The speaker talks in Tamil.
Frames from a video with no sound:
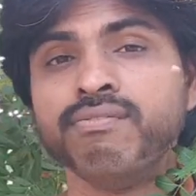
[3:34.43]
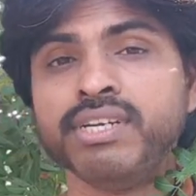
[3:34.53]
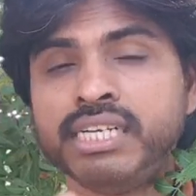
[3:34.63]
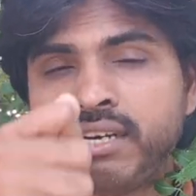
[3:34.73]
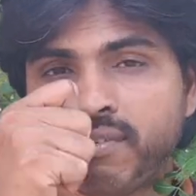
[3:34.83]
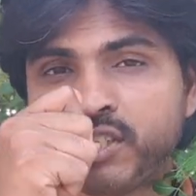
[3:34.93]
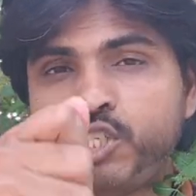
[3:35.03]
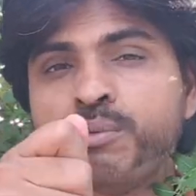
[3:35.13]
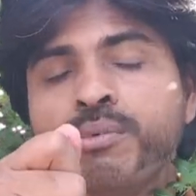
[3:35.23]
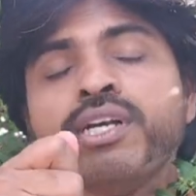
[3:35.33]
வீட்டை
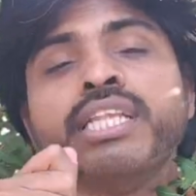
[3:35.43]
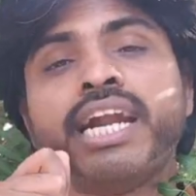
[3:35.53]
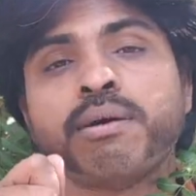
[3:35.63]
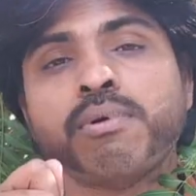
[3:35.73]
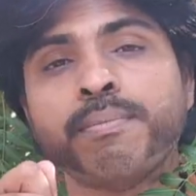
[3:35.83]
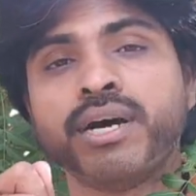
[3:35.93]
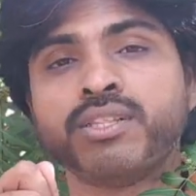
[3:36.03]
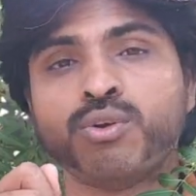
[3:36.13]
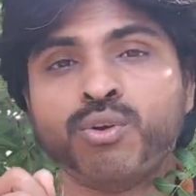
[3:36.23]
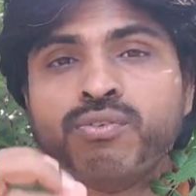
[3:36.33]
வசியம் மிகுந்த இடமா
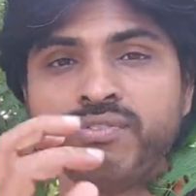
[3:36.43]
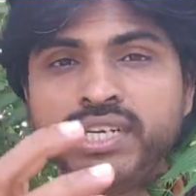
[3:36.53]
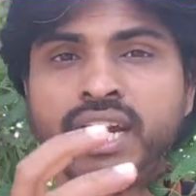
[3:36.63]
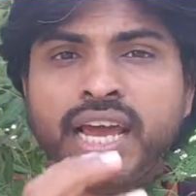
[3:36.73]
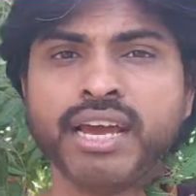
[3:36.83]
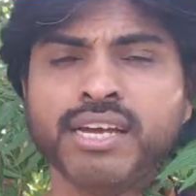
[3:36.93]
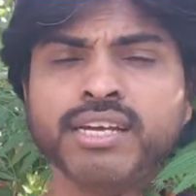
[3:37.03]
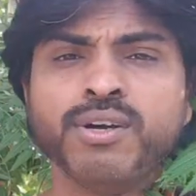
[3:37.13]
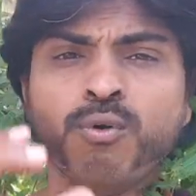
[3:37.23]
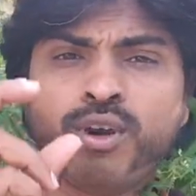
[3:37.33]
மாற்றணும் வீட்டில்
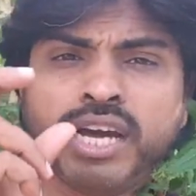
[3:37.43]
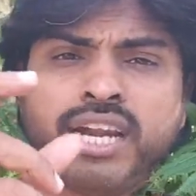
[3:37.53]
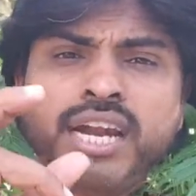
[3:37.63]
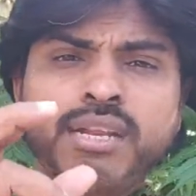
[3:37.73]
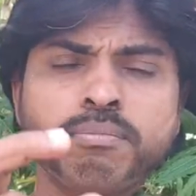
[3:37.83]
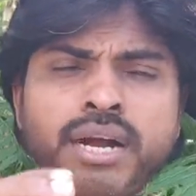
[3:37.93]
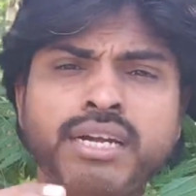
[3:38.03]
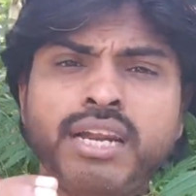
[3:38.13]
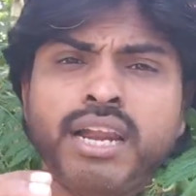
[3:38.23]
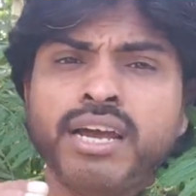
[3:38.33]
ஒரு கண்ணாடி
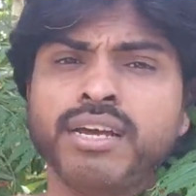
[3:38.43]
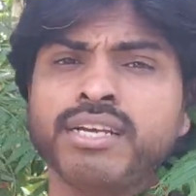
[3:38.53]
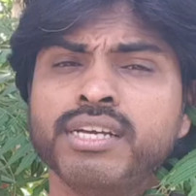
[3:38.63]
பாட்டிலில்